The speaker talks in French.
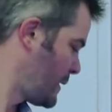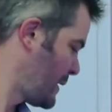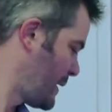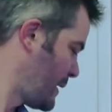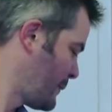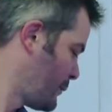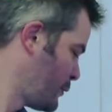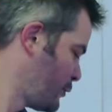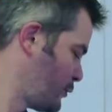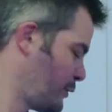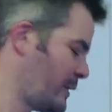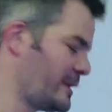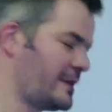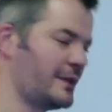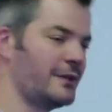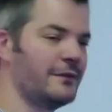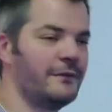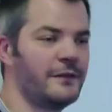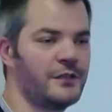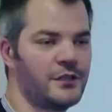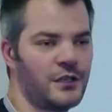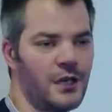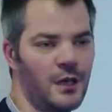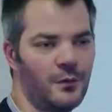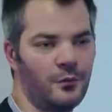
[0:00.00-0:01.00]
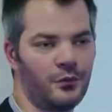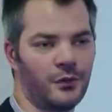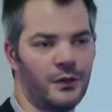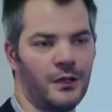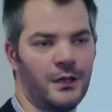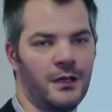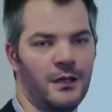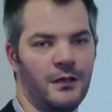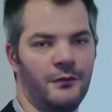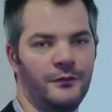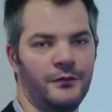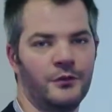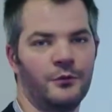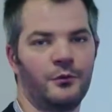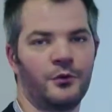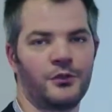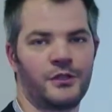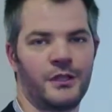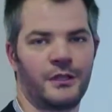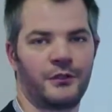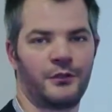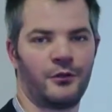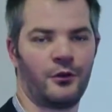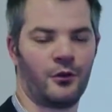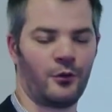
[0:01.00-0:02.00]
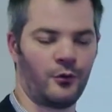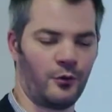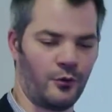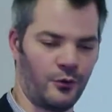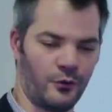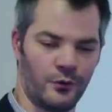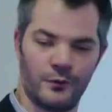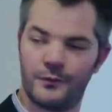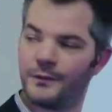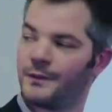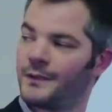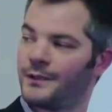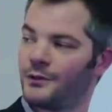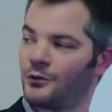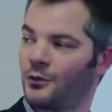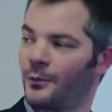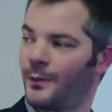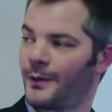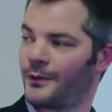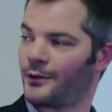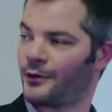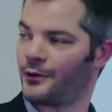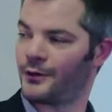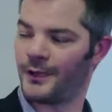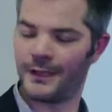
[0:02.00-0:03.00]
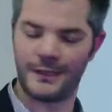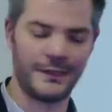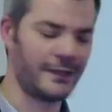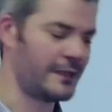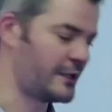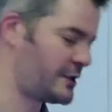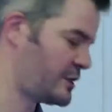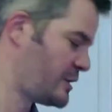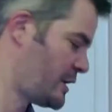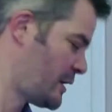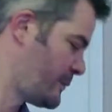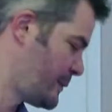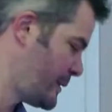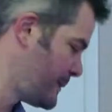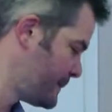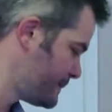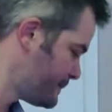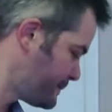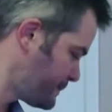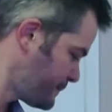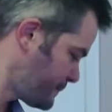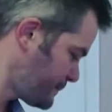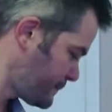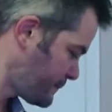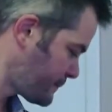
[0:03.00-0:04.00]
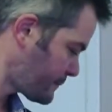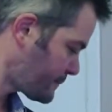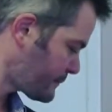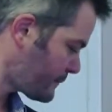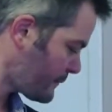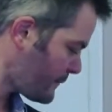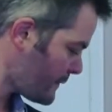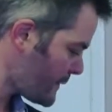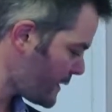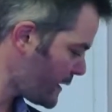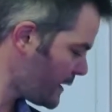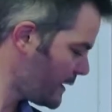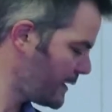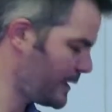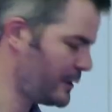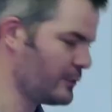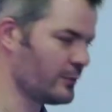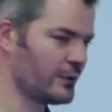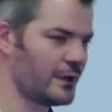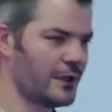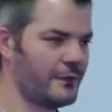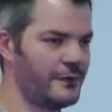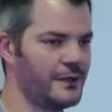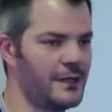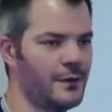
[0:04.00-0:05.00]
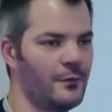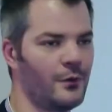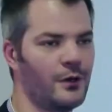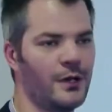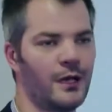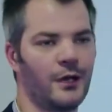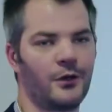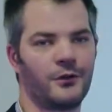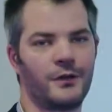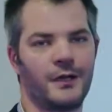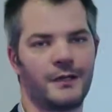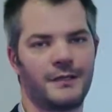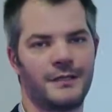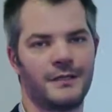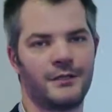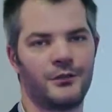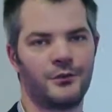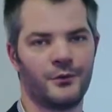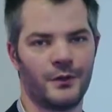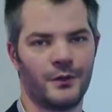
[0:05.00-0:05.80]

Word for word: Également une connectique VGA pour les vidéoprojecteurs euh, qui n'ont pas de connectique HDMI. Et donc évidemment la connectique